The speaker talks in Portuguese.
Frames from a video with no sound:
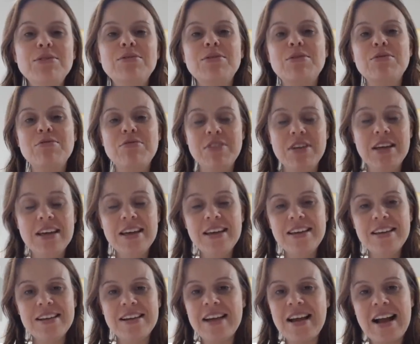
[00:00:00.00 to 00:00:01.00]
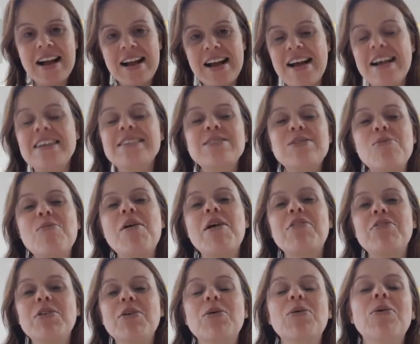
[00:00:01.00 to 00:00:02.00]
vão ver, a casa, como é
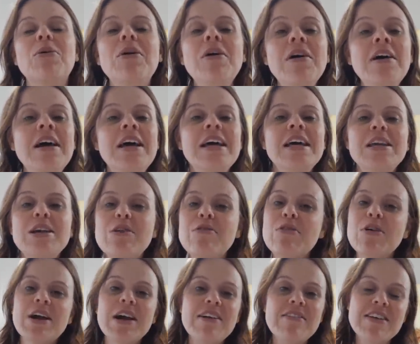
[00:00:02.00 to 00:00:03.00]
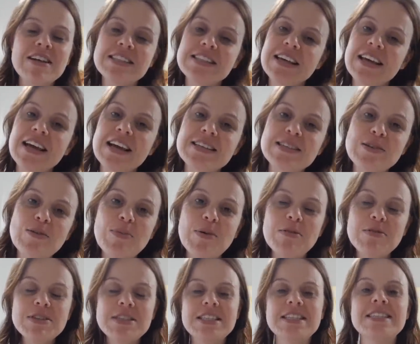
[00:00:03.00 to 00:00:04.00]
que ficou, e eu vou gravar essa reação
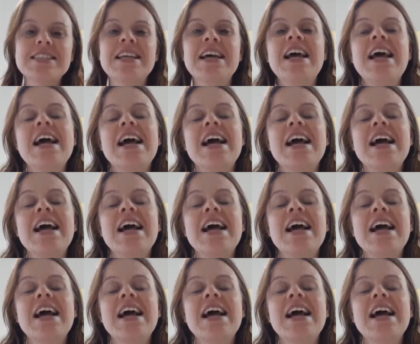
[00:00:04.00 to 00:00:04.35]
para vocês.